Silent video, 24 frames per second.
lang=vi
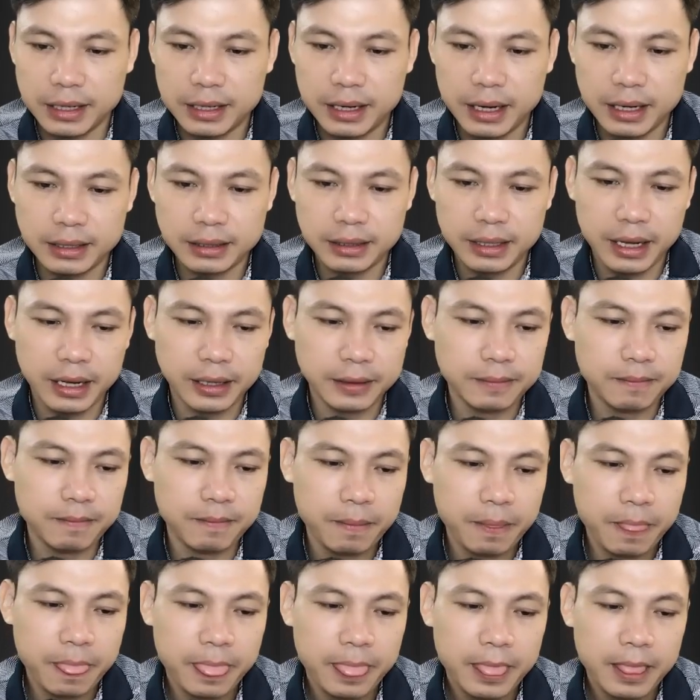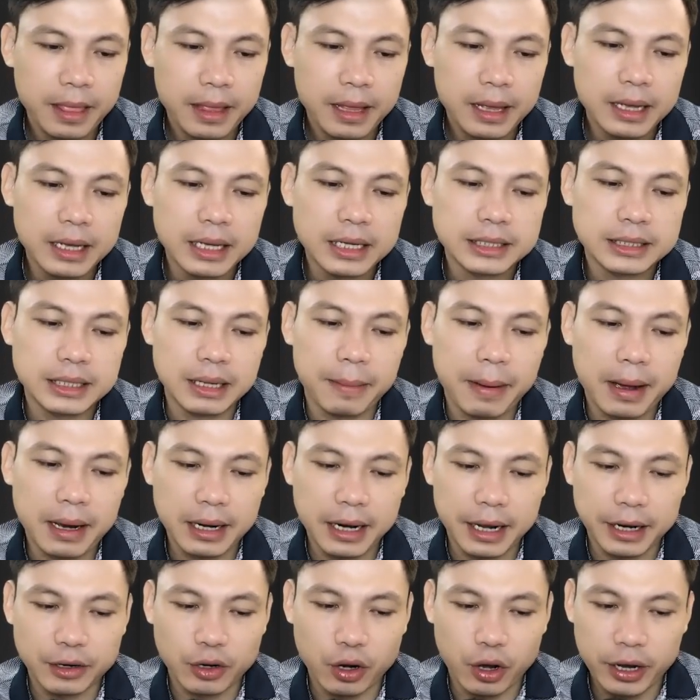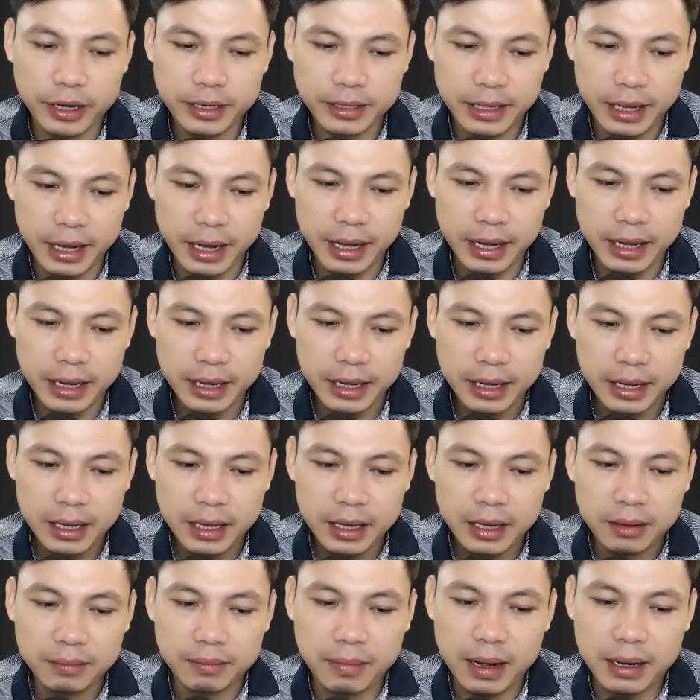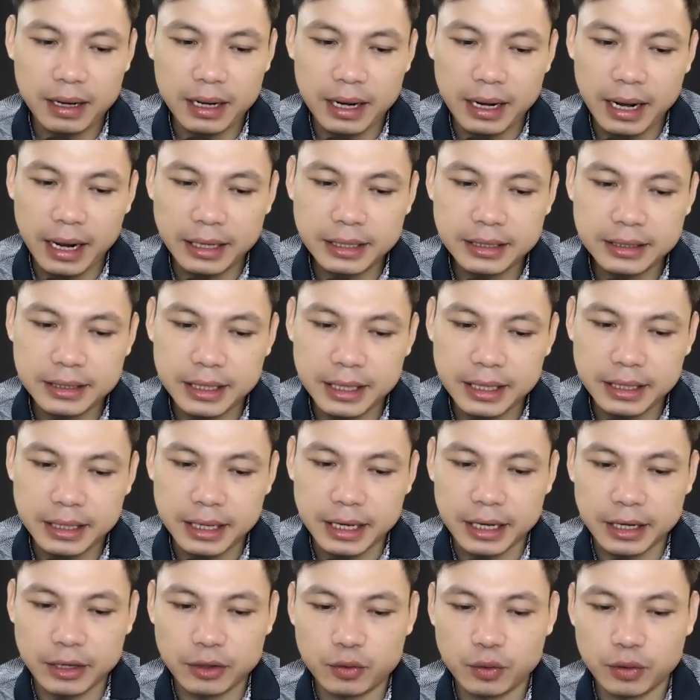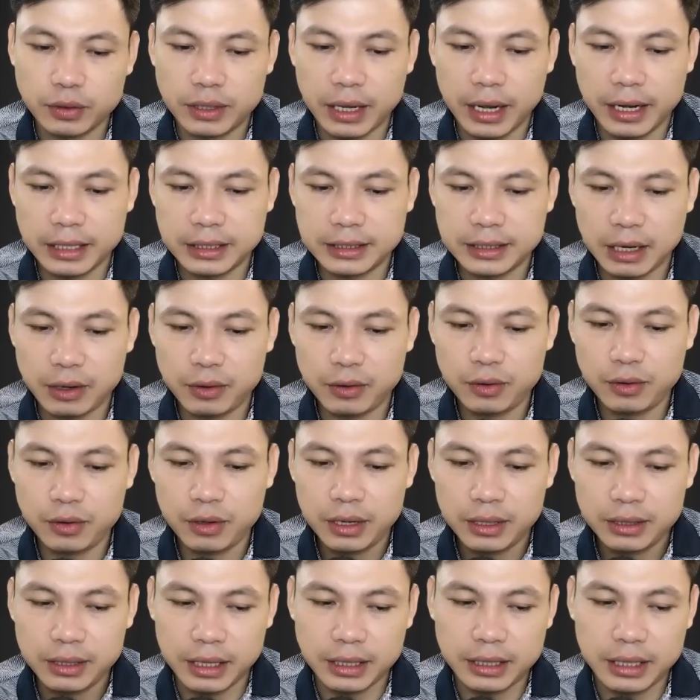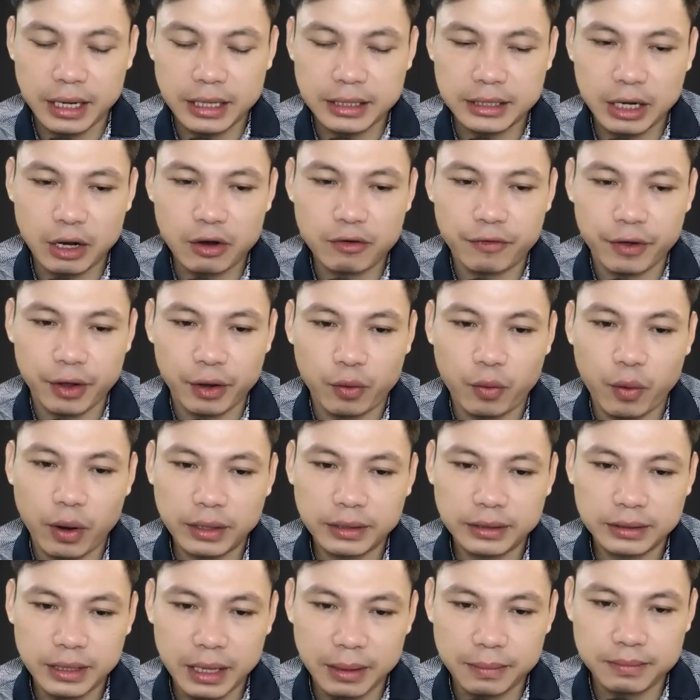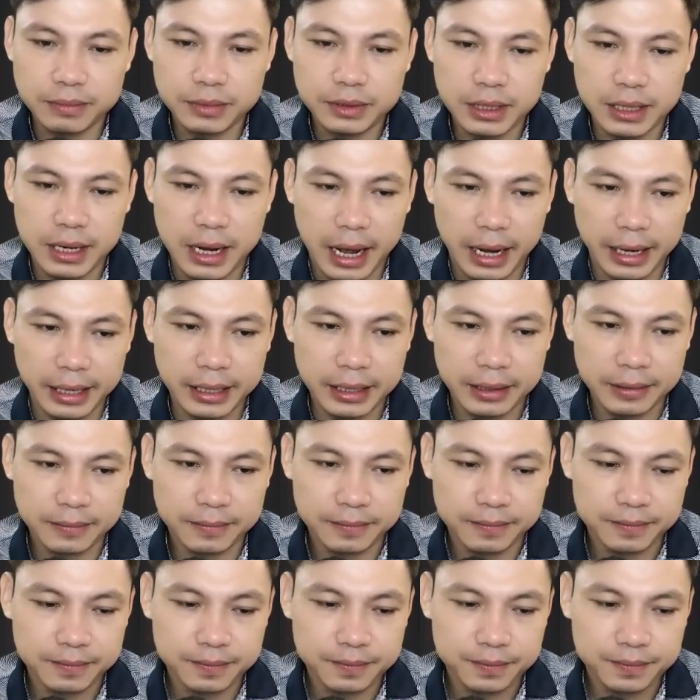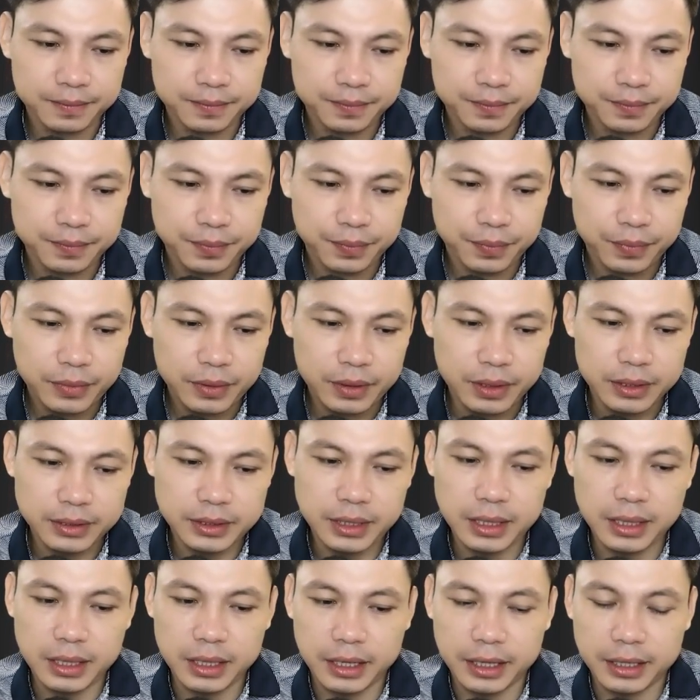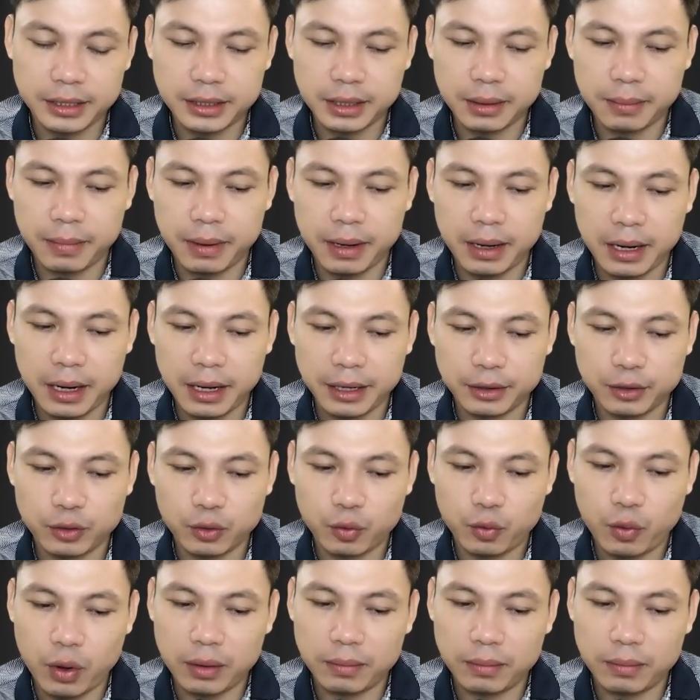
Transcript: Nghe lão nói, hai thằng đệ tử tái cả mặt. Chúng chạy nhanh đến bịt chặt miệng của lão. Ôi thầy ơi, thầy nói nhỏ thôi không người ta nghe thế thì, thì con ấy vợ chết.